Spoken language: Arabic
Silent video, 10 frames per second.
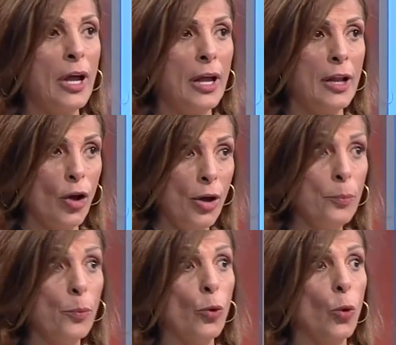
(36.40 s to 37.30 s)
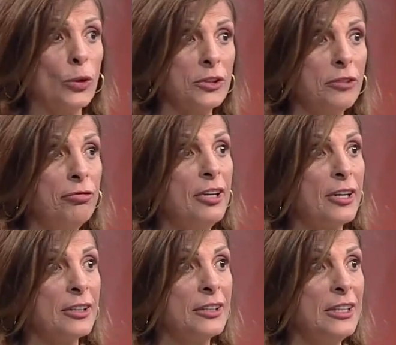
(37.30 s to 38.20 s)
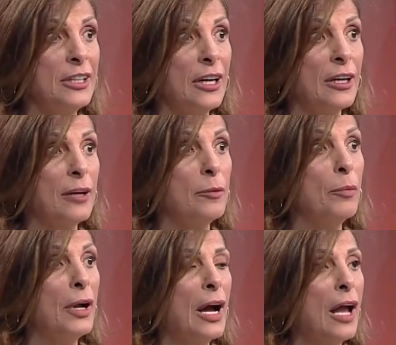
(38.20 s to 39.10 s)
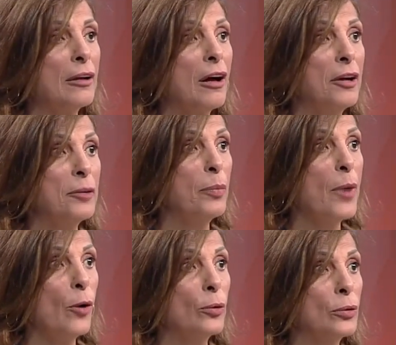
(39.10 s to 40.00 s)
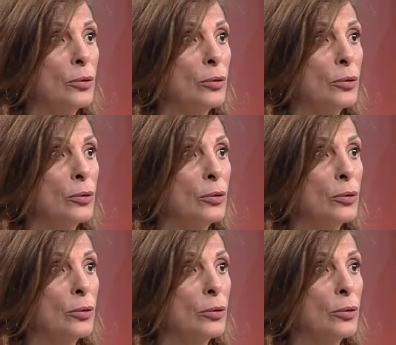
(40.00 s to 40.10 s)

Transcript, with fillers: الأم والطفل الرضيع على القارب معه